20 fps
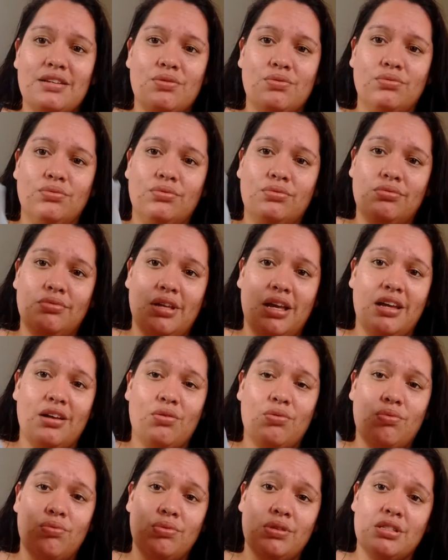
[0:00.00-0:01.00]
E com, daí,
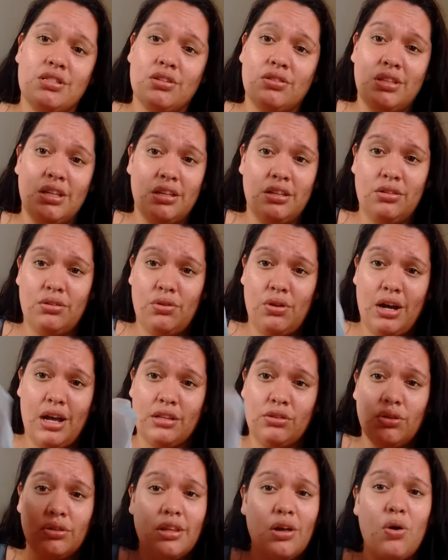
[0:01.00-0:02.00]
com isso eu tenho que
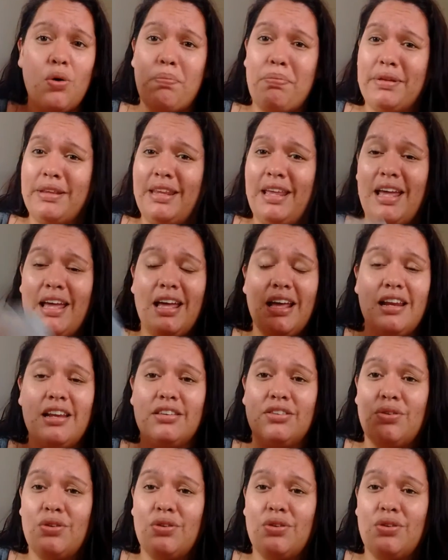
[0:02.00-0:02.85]
trocar toda a roupa dela,